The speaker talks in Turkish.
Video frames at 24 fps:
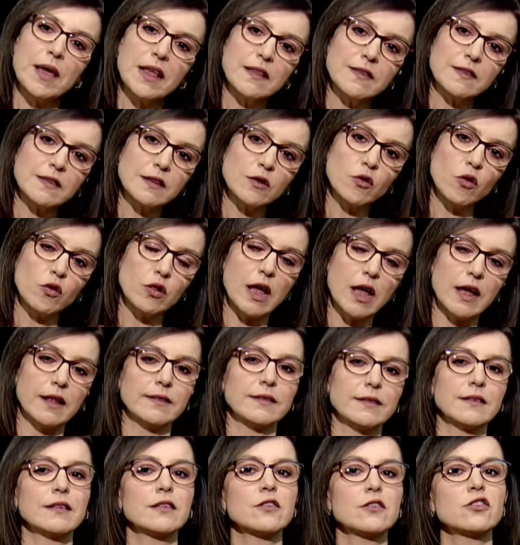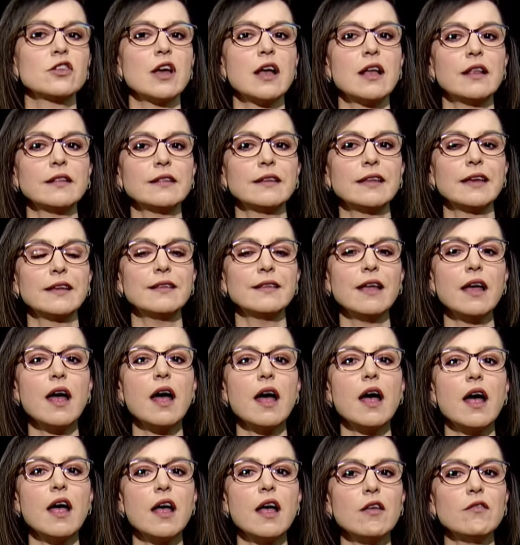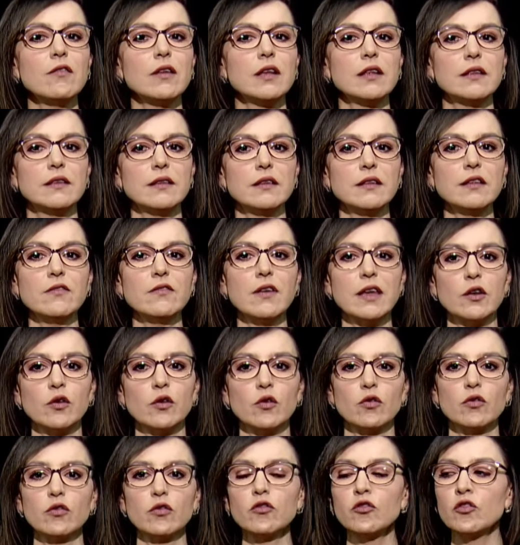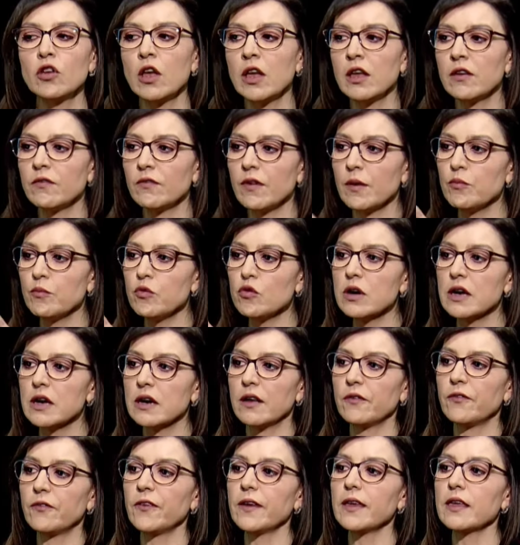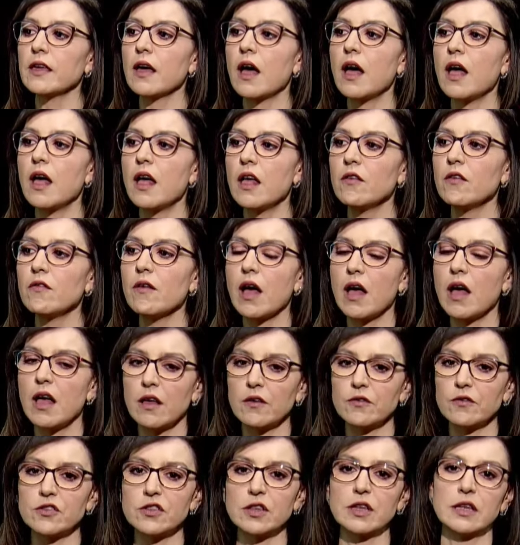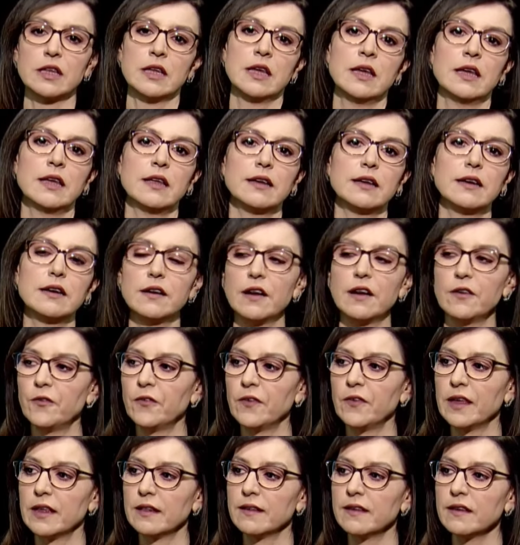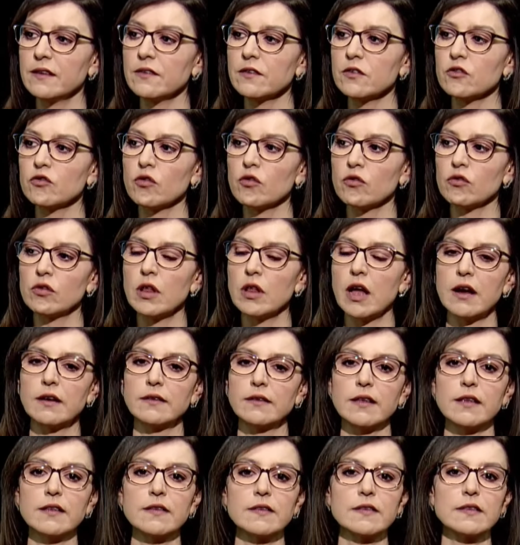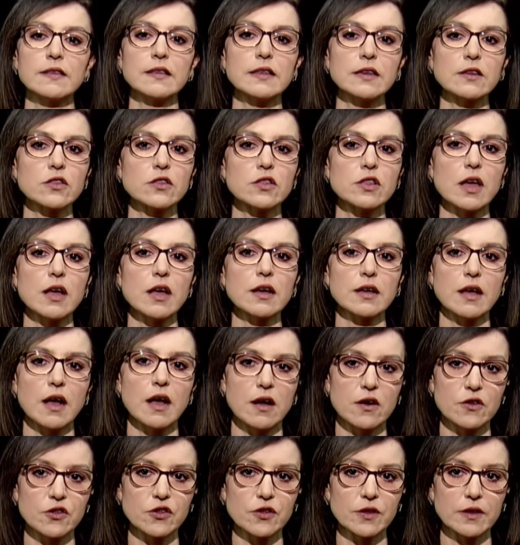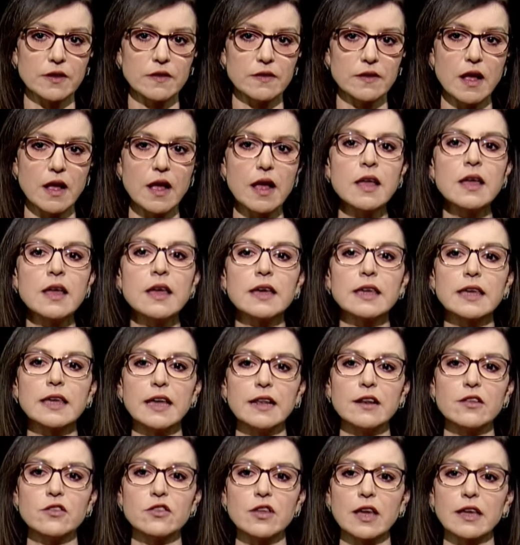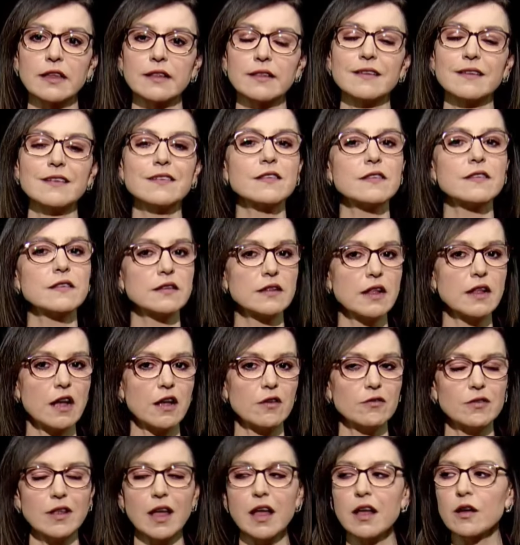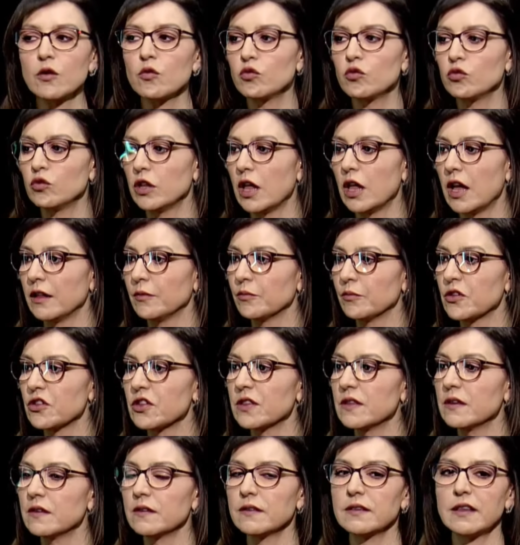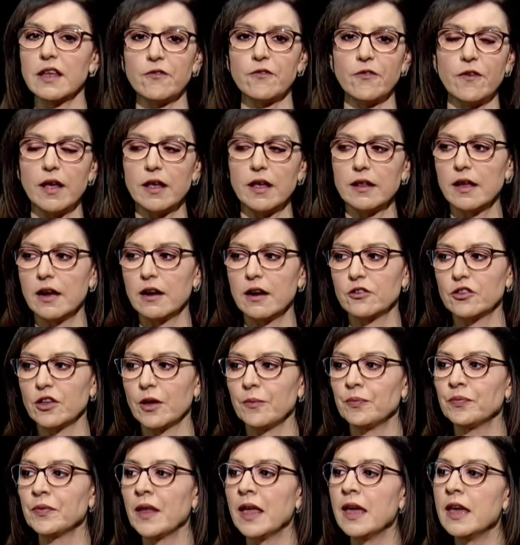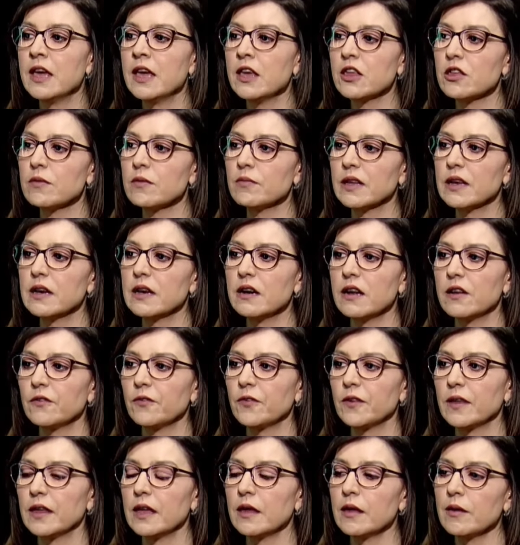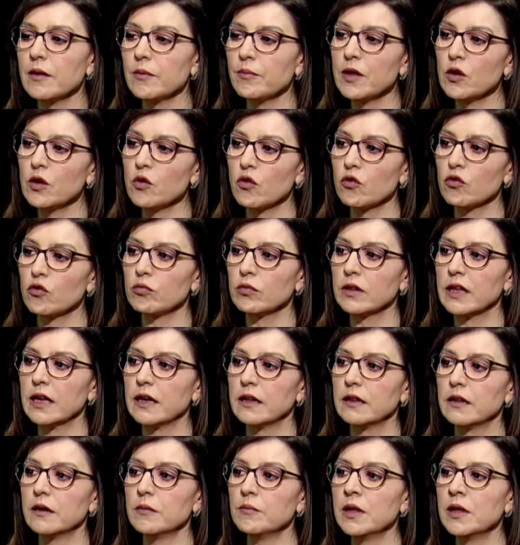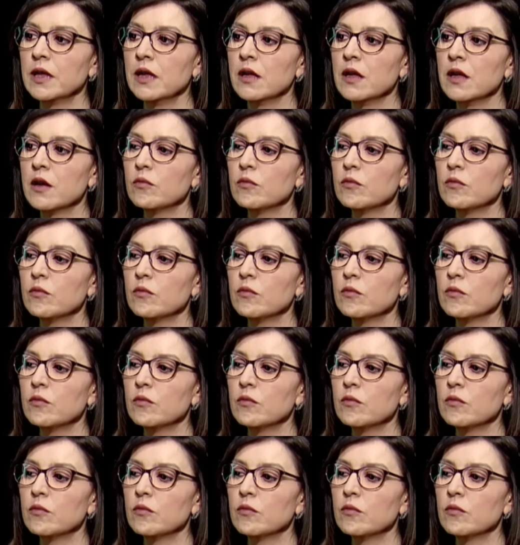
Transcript: Besin olan canlıya da av adını veriyoruz ve bu grafik av avcı grafiğidir. Sorularda sıkça karşınıza gelecektir. Sınavda kullanmıştır defalarca. Şimdi grafiği bir yorumlayalım.